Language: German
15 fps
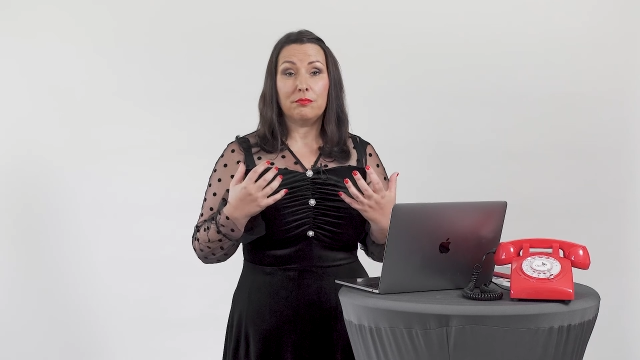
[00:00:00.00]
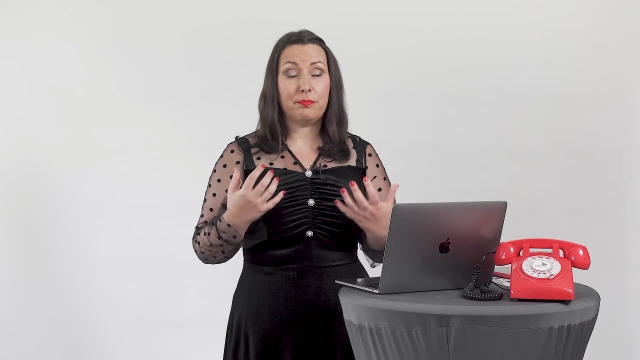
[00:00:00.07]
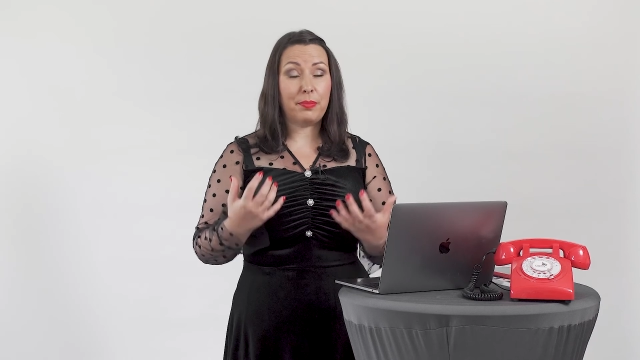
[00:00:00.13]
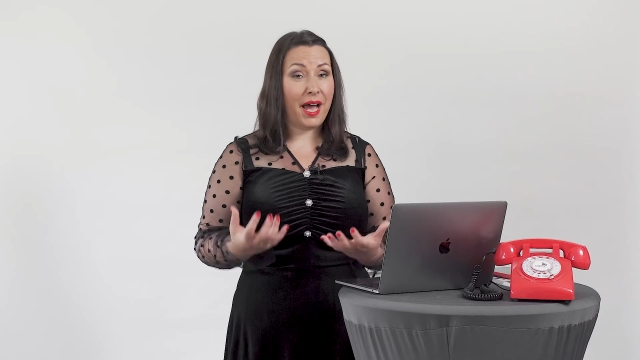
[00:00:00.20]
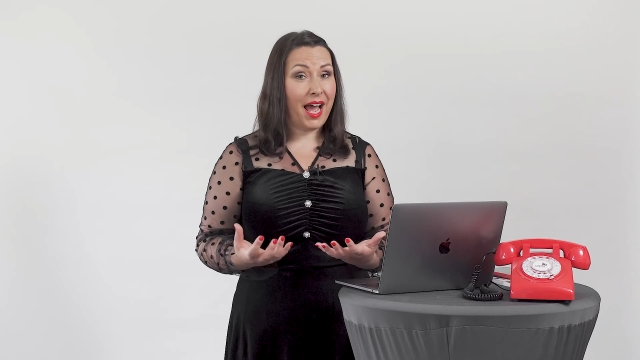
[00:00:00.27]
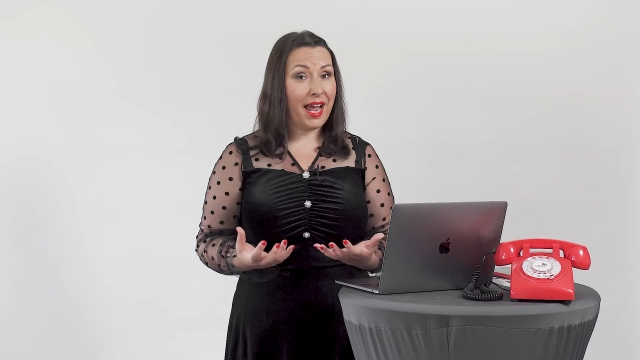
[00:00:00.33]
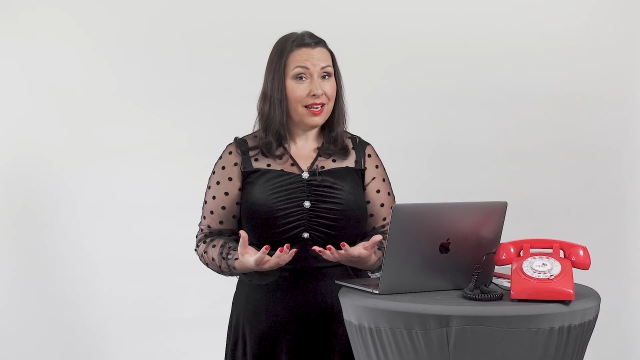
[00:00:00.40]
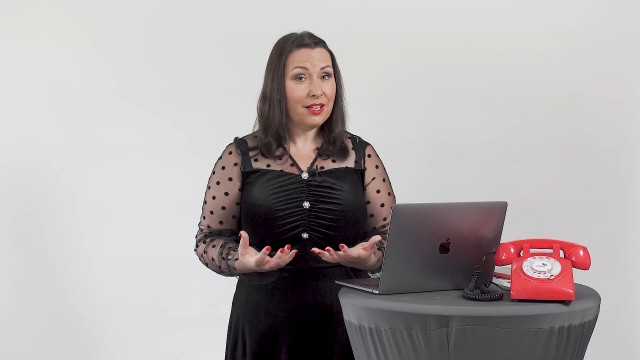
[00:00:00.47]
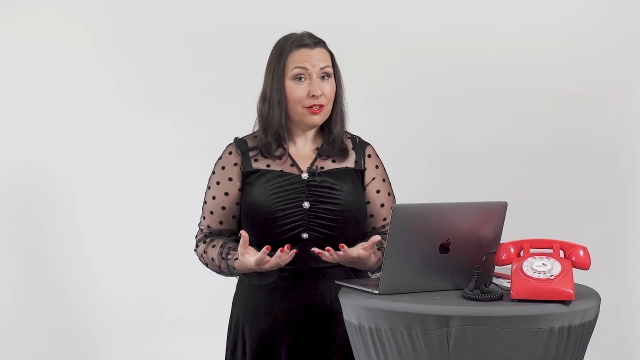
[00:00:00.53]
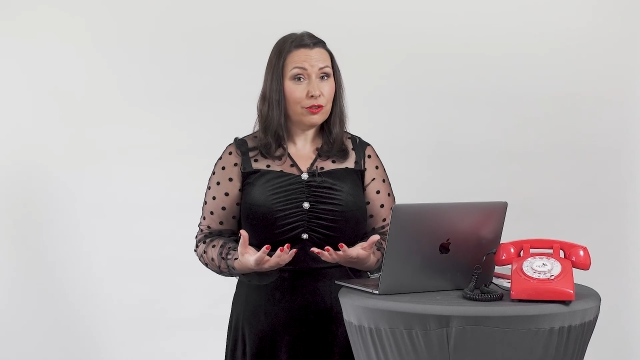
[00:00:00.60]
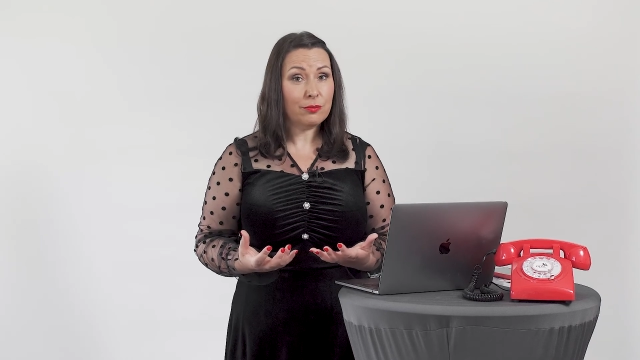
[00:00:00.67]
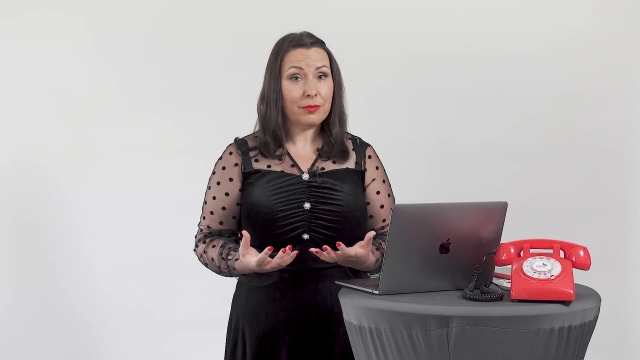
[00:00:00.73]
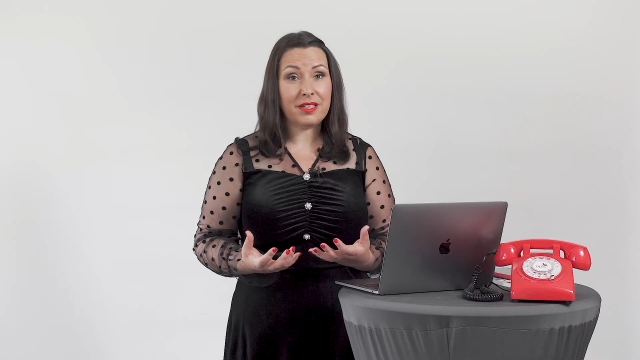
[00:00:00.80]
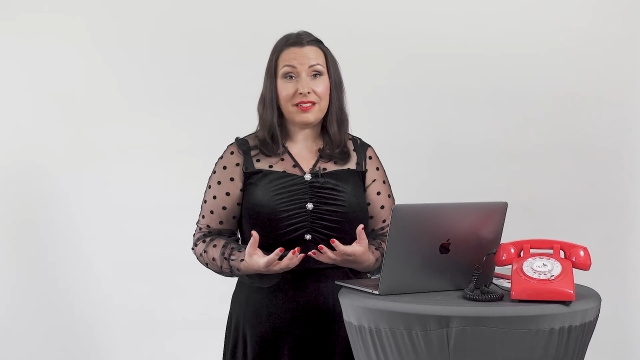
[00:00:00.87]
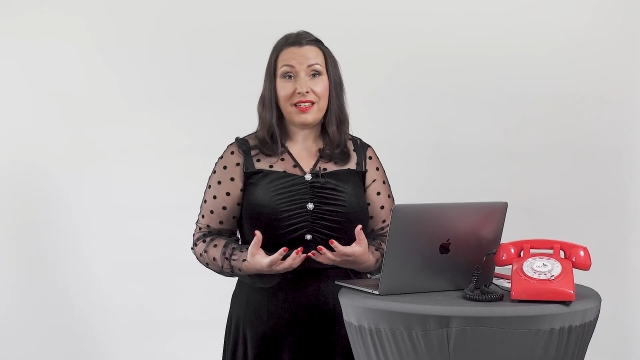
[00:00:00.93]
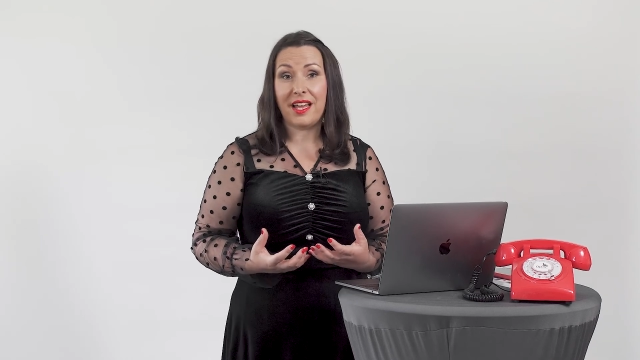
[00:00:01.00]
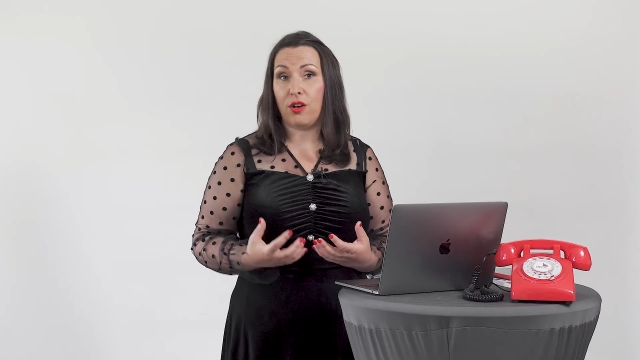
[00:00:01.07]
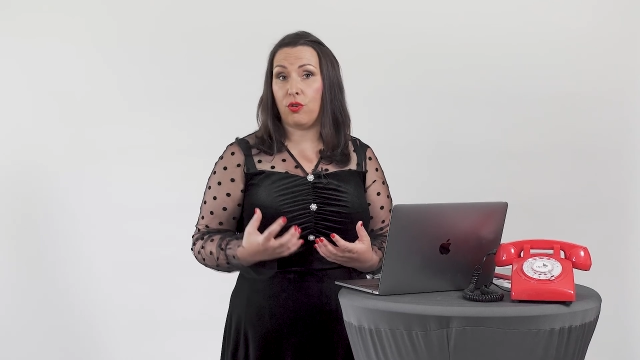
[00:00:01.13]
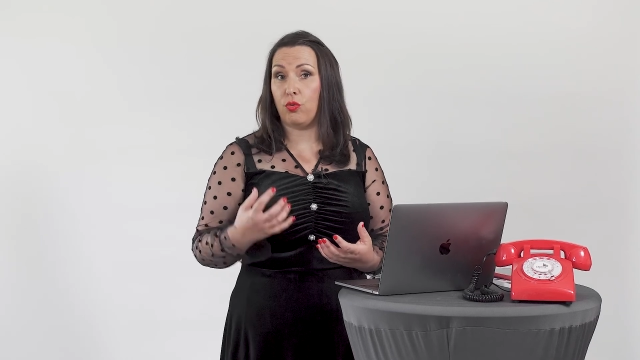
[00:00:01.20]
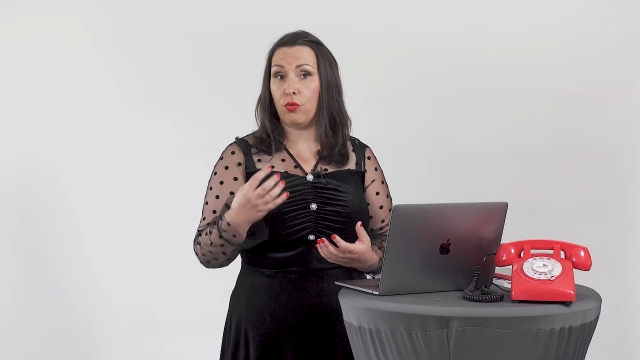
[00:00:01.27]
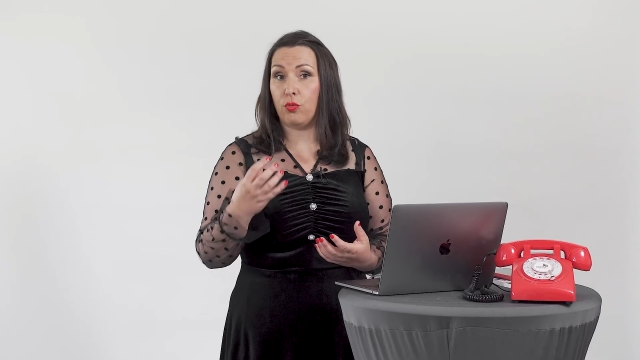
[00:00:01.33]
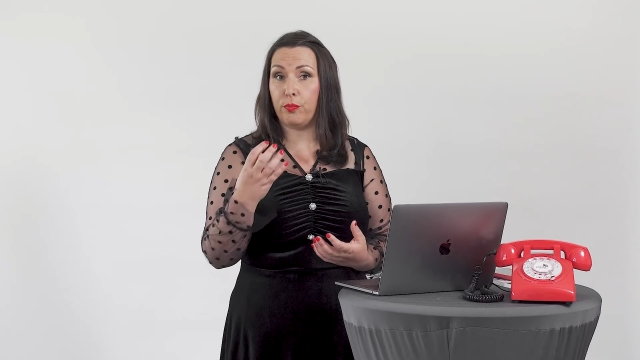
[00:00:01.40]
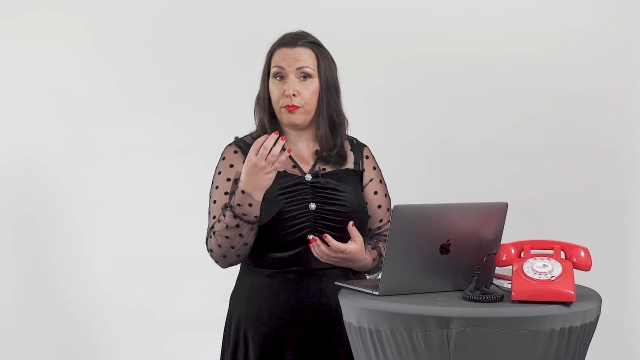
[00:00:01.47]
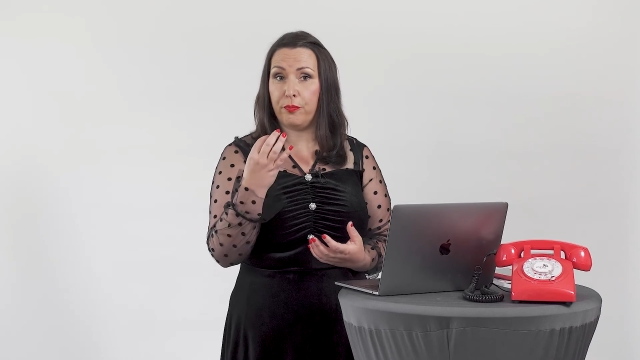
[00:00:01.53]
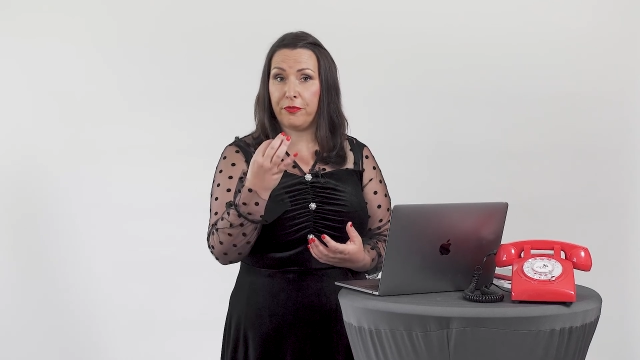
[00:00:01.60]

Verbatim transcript: Behandlung, mit der du